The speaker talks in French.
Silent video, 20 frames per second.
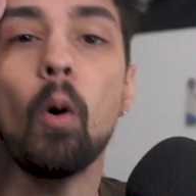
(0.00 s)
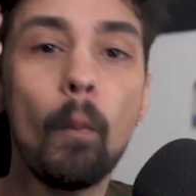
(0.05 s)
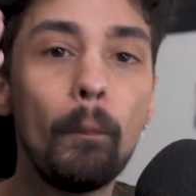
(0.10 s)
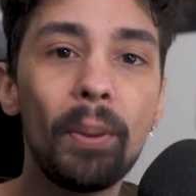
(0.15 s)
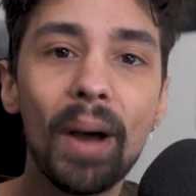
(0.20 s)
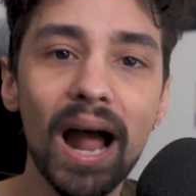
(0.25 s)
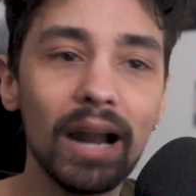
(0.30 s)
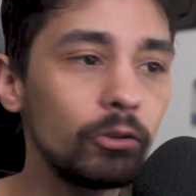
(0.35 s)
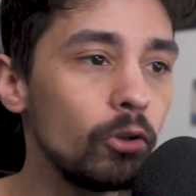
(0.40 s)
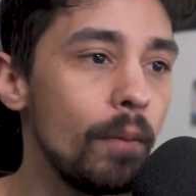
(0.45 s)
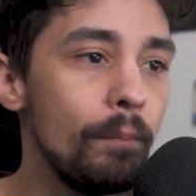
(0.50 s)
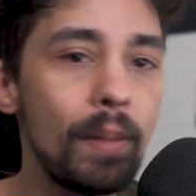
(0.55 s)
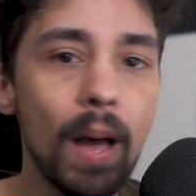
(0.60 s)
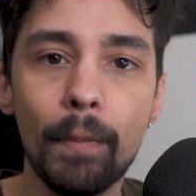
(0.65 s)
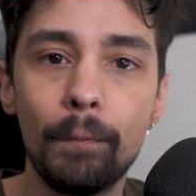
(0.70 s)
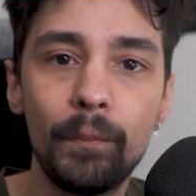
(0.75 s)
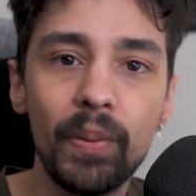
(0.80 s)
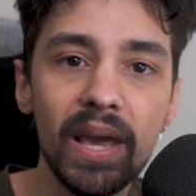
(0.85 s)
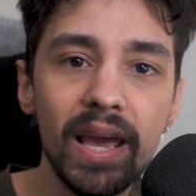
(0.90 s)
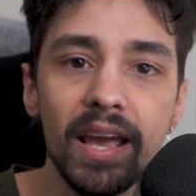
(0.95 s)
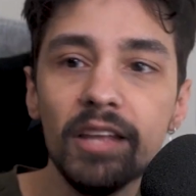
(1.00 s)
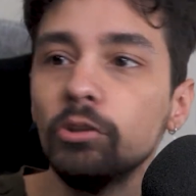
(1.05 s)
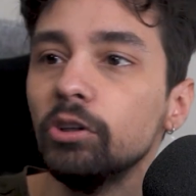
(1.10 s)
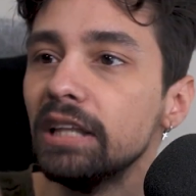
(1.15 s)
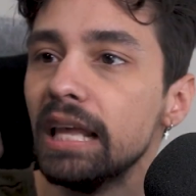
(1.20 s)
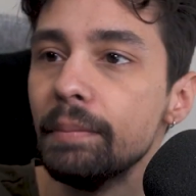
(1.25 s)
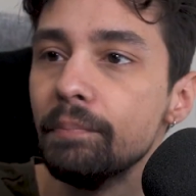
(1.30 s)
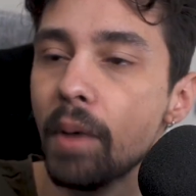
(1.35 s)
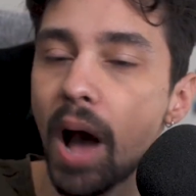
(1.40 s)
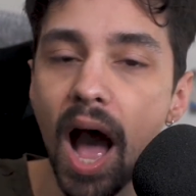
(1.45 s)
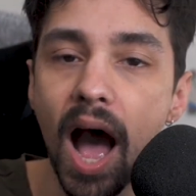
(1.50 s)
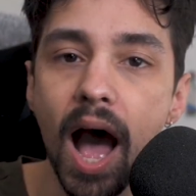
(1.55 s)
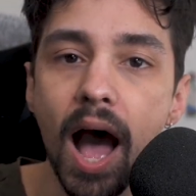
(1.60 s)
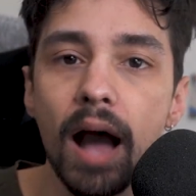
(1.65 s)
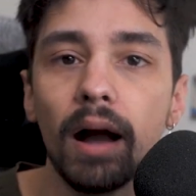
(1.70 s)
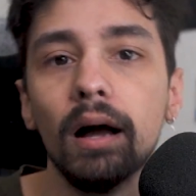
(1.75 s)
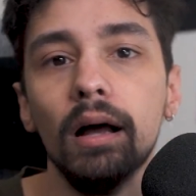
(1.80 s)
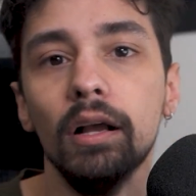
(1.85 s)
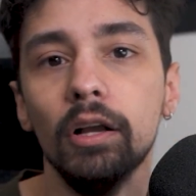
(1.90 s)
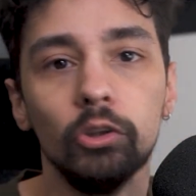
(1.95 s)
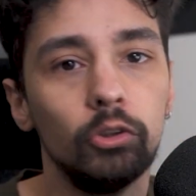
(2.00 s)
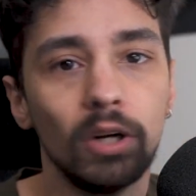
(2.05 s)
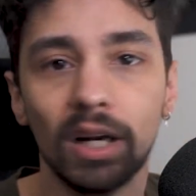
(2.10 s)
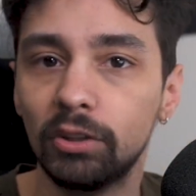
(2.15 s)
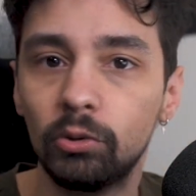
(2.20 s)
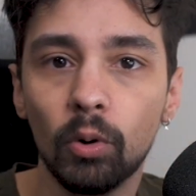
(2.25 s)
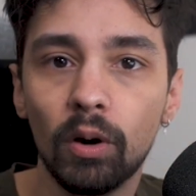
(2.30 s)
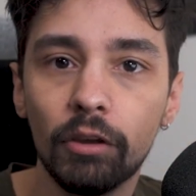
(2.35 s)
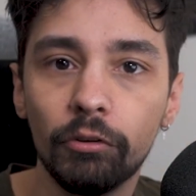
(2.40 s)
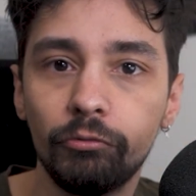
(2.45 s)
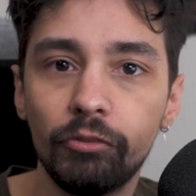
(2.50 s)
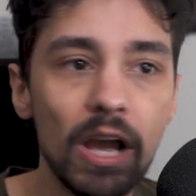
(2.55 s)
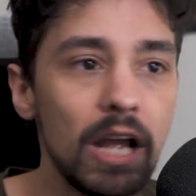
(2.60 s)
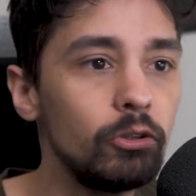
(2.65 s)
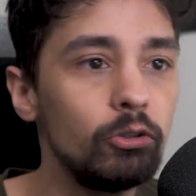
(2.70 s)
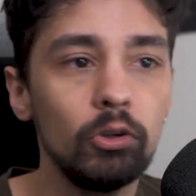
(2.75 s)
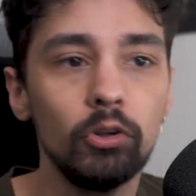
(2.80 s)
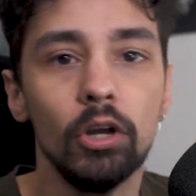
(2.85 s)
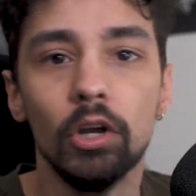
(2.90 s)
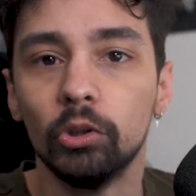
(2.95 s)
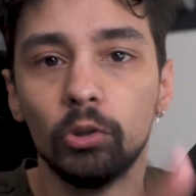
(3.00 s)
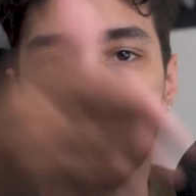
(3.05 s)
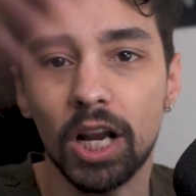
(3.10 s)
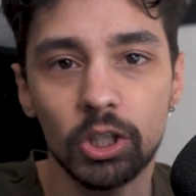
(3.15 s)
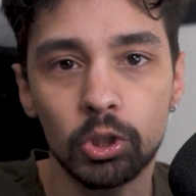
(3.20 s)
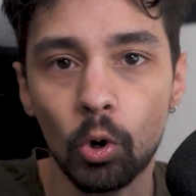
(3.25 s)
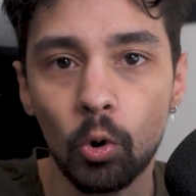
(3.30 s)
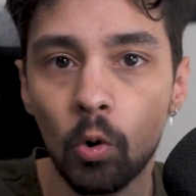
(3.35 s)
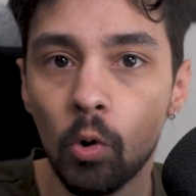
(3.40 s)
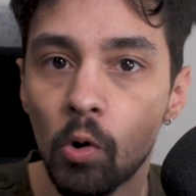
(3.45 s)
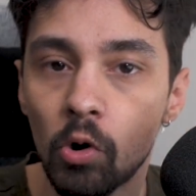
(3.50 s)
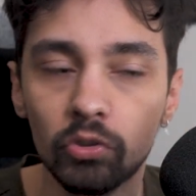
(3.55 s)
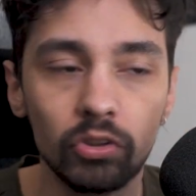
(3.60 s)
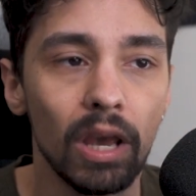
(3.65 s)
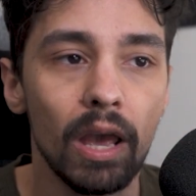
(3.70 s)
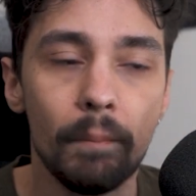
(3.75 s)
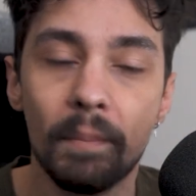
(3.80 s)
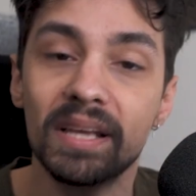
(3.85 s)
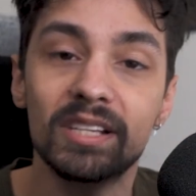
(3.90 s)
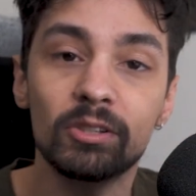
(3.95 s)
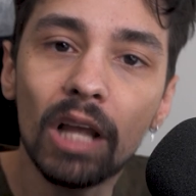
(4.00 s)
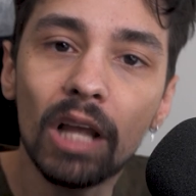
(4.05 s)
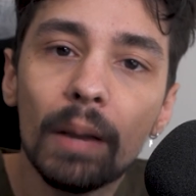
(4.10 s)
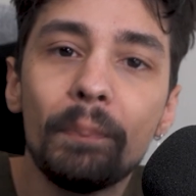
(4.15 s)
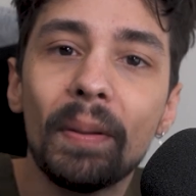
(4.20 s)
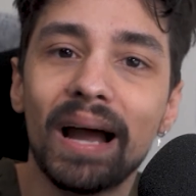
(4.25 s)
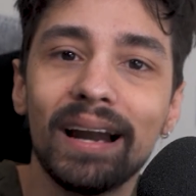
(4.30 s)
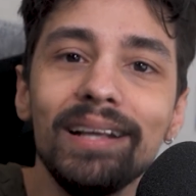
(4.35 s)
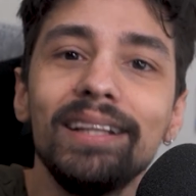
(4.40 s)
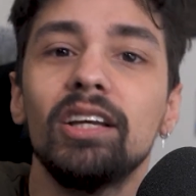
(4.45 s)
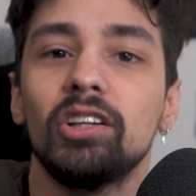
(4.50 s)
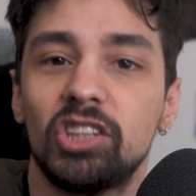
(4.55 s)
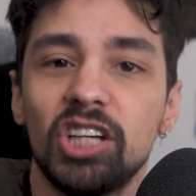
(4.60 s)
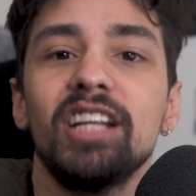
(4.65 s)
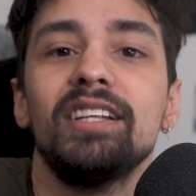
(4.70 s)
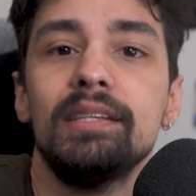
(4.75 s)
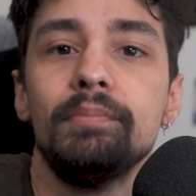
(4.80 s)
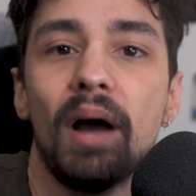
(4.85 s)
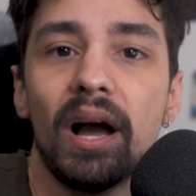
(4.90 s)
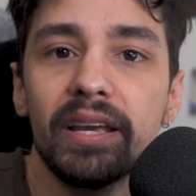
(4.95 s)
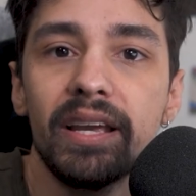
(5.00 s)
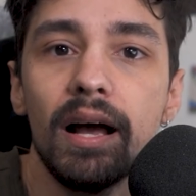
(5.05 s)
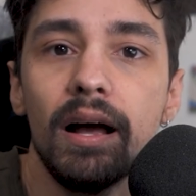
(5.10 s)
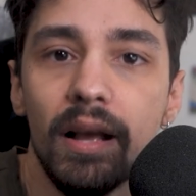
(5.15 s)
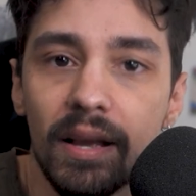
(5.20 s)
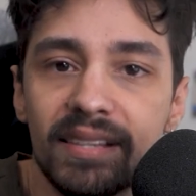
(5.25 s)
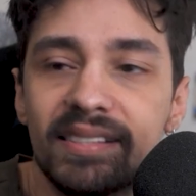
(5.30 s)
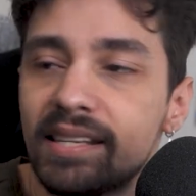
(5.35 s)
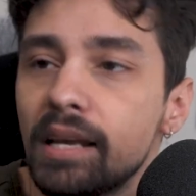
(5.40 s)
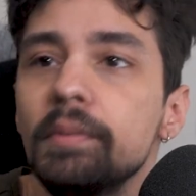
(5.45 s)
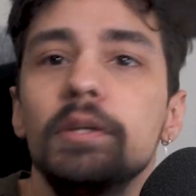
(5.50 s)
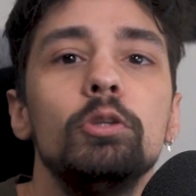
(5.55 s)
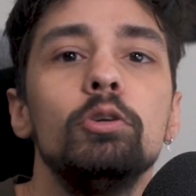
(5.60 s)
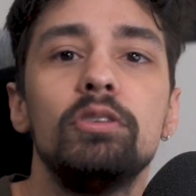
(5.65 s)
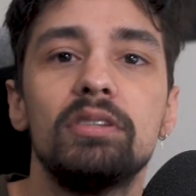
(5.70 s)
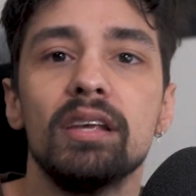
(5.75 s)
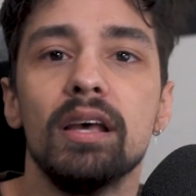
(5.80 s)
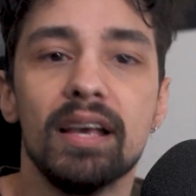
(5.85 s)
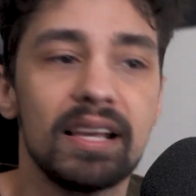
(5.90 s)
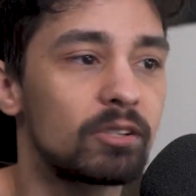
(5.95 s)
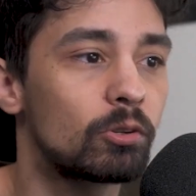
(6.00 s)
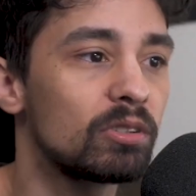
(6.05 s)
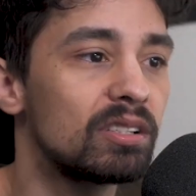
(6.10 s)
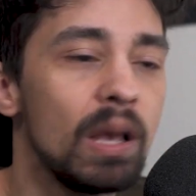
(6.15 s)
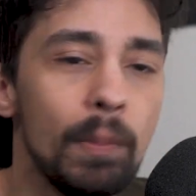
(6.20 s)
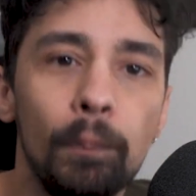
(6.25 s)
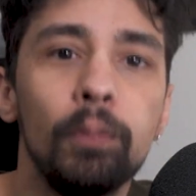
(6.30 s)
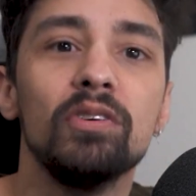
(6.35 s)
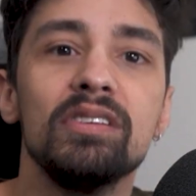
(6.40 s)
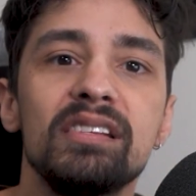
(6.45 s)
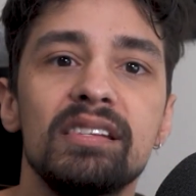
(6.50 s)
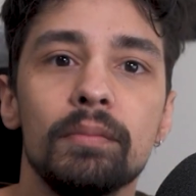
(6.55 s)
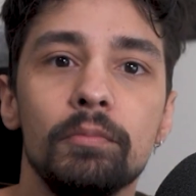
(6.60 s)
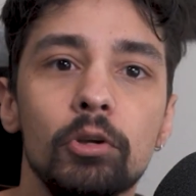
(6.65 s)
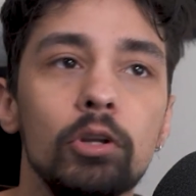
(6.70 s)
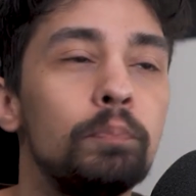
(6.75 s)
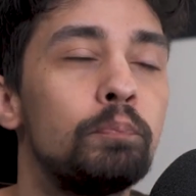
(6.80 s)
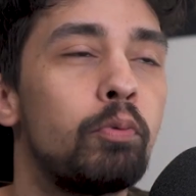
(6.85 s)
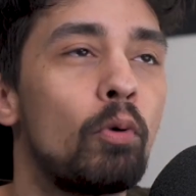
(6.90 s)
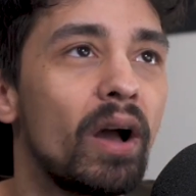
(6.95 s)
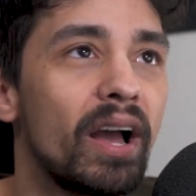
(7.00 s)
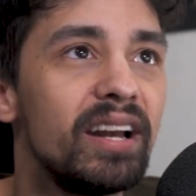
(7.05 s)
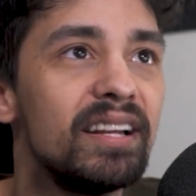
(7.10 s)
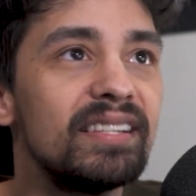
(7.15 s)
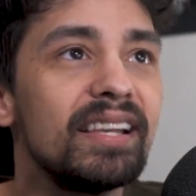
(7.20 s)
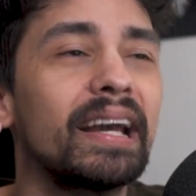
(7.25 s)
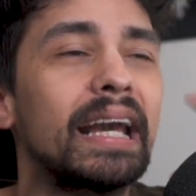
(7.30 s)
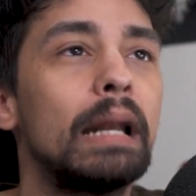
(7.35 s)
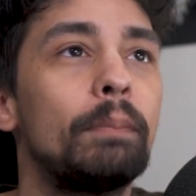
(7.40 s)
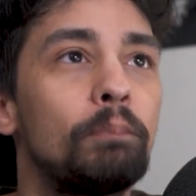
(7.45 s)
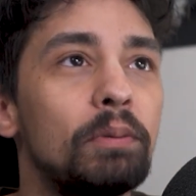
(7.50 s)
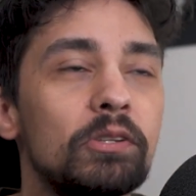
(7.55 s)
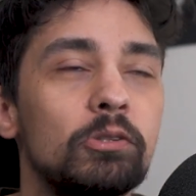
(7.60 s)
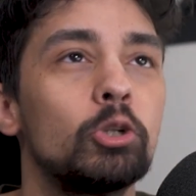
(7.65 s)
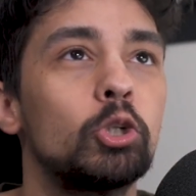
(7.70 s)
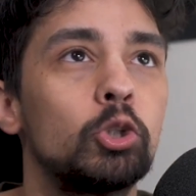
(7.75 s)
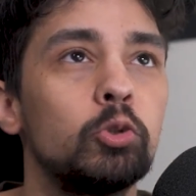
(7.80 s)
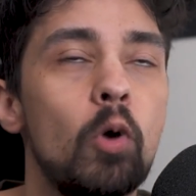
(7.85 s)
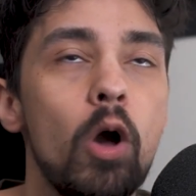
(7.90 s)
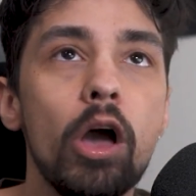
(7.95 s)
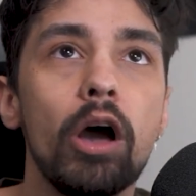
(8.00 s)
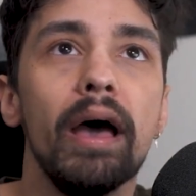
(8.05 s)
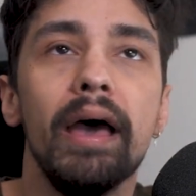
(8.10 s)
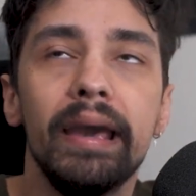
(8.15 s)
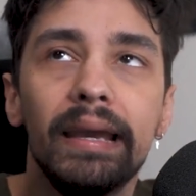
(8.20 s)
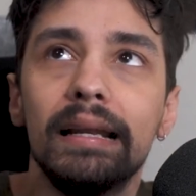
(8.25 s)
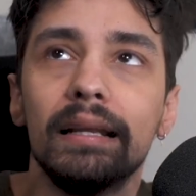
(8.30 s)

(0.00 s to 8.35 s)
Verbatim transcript: On parle de Mbappé, de Neymar, de la Tour Eiffel, de, la Joconde, mais a parlé d'Angel Di Maria 5 minutes Est-ce qu'on s'est posé 5 minutes pour réaliser à quel point ce joueur,